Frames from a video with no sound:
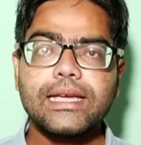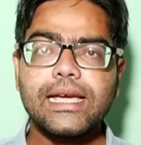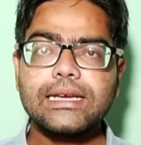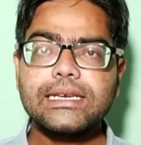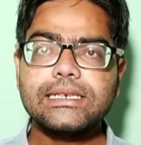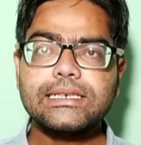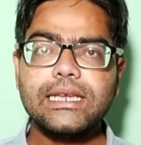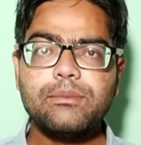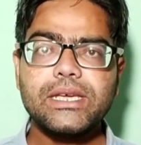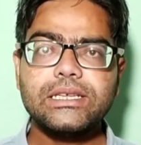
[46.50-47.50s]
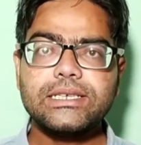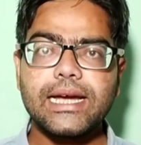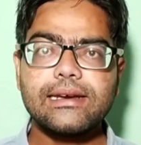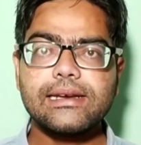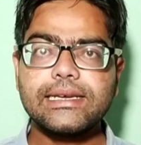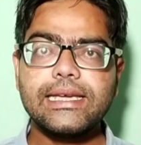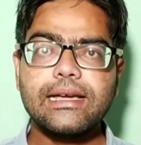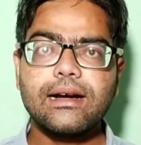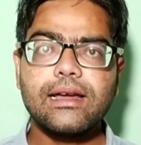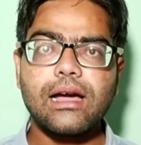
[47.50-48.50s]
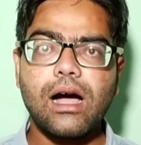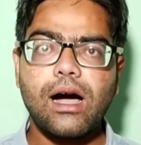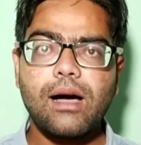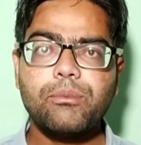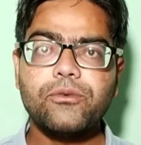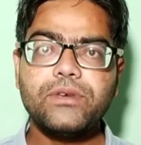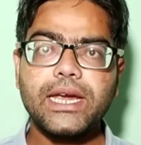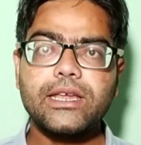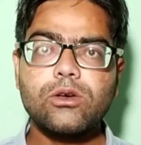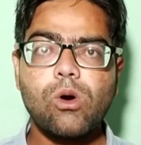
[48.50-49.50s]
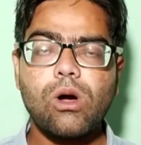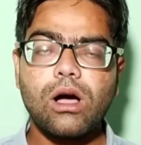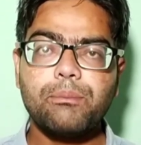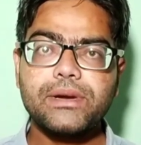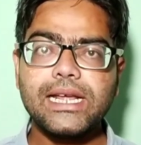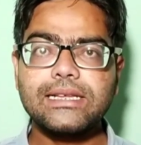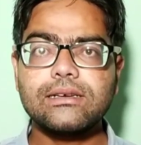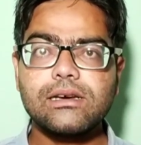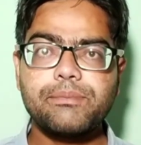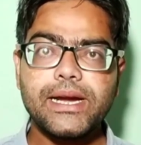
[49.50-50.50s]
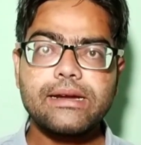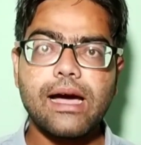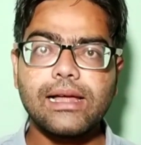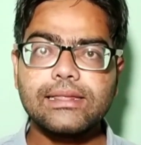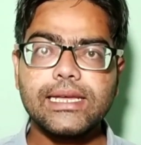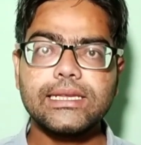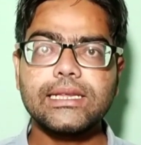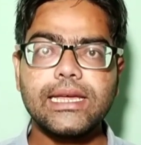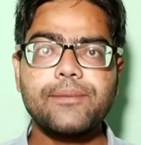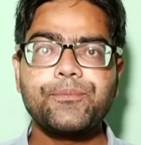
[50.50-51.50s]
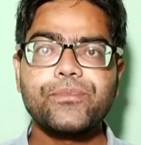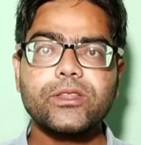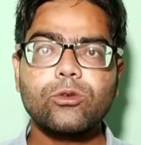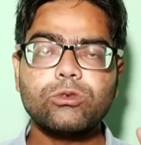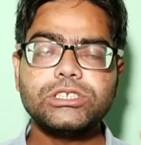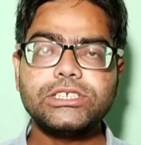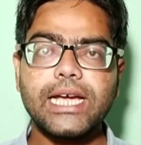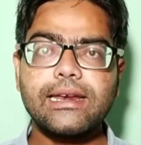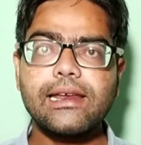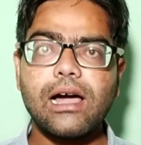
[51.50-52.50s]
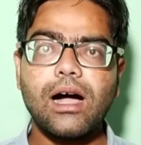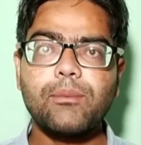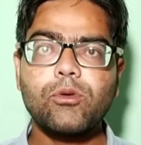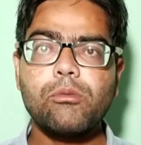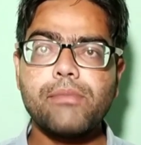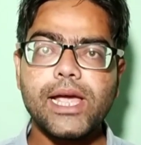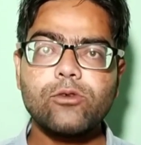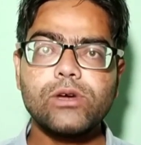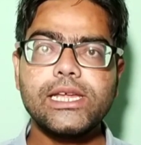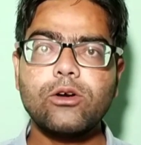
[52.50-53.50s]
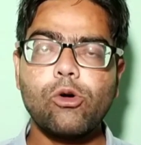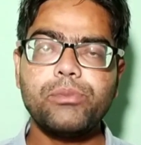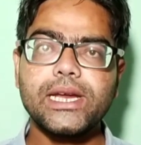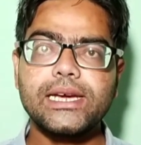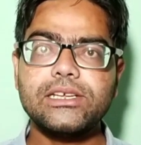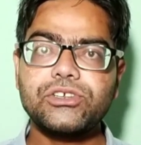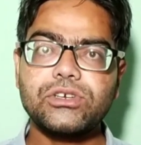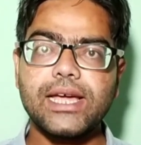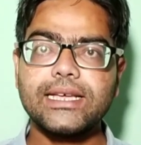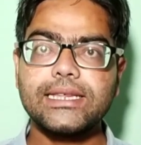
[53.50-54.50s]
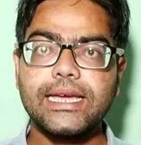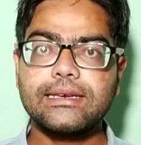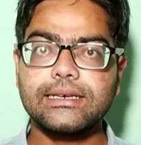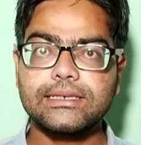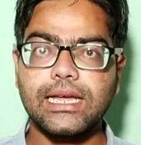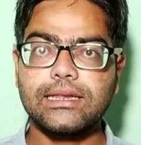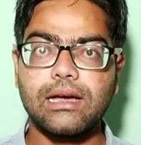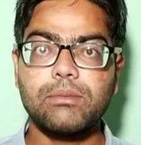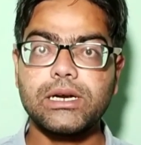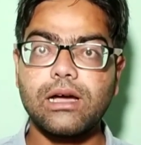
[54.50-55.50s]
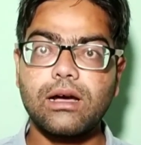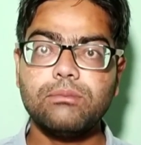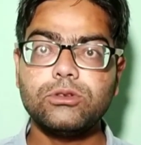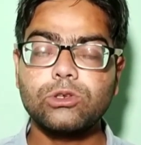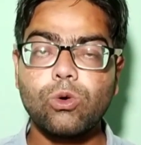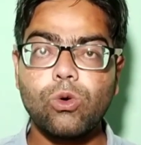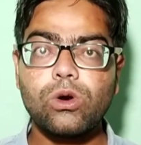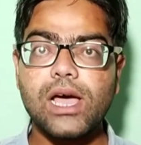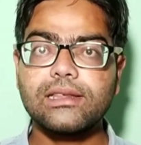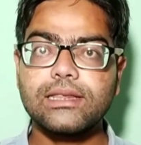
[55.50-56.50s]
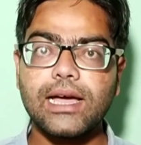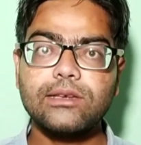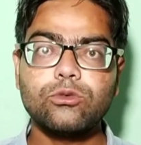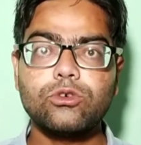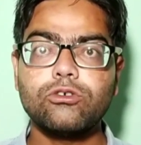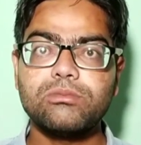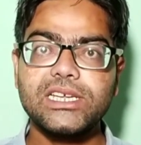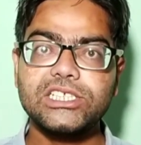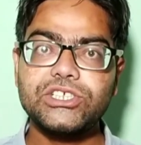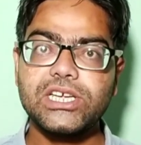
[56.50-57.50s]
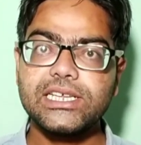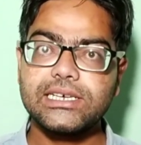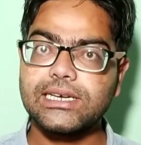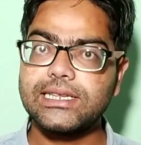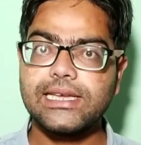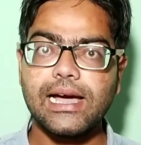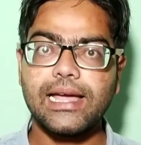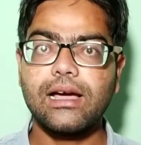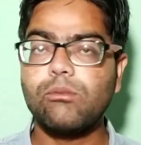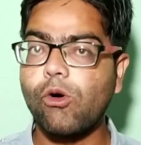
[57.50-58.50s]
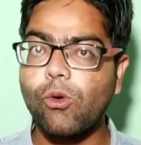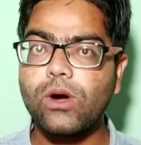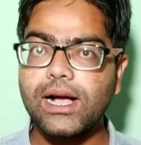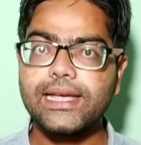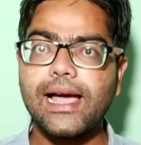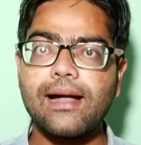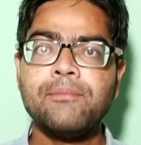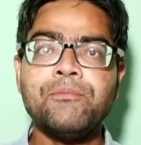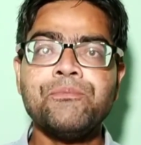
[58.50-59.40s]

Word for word: कि किसी भी चैनल की अगर आप वीडियो अपने चैनल पे डाल देते थे तो वो चैनल आपको मैनुअली कॉपीराइट स्ट्राइक दे सकता था बट अब थोड़ा सा यूट्यूब ने चेंज कर दिया है अब होगा क्या